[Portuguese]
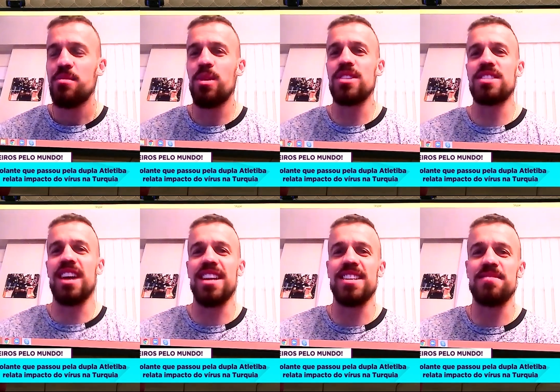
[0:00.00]
Pois
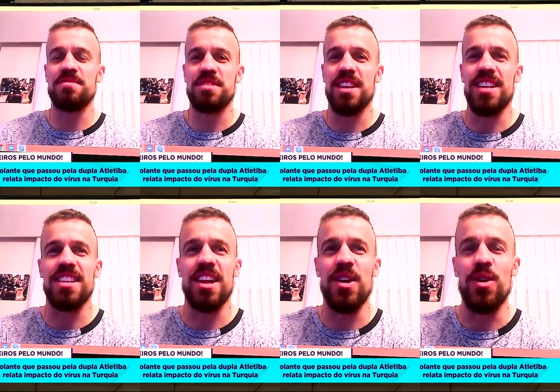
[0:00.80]
é, né?
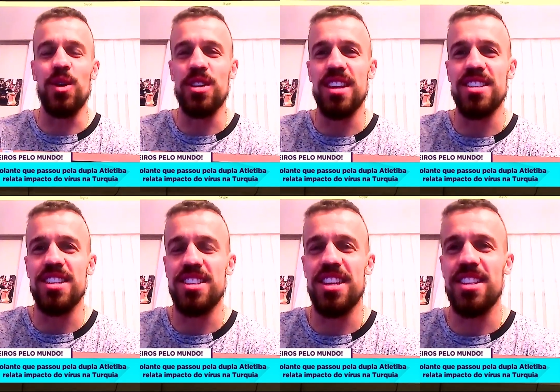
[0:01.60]
Até ontem a
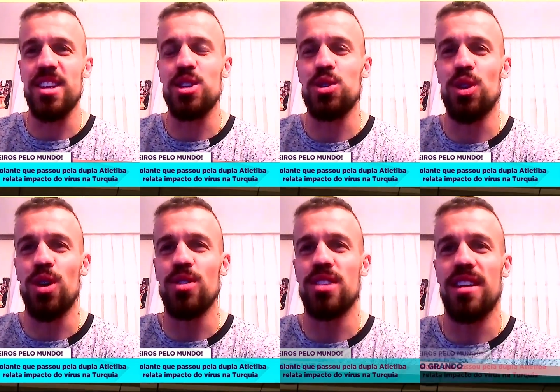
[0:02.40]
gente ia ter
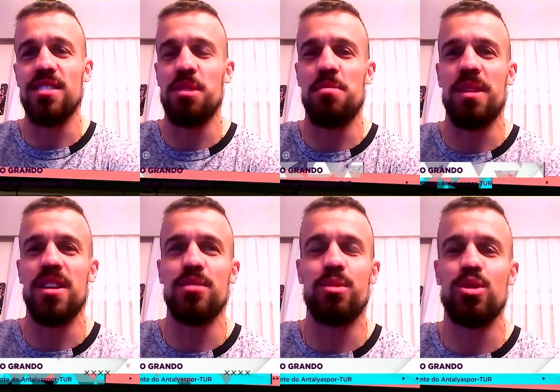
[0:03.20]
jogo, estava se
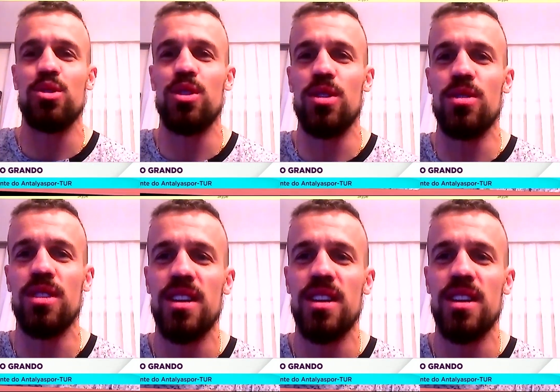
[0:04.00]
preparando para o jogo.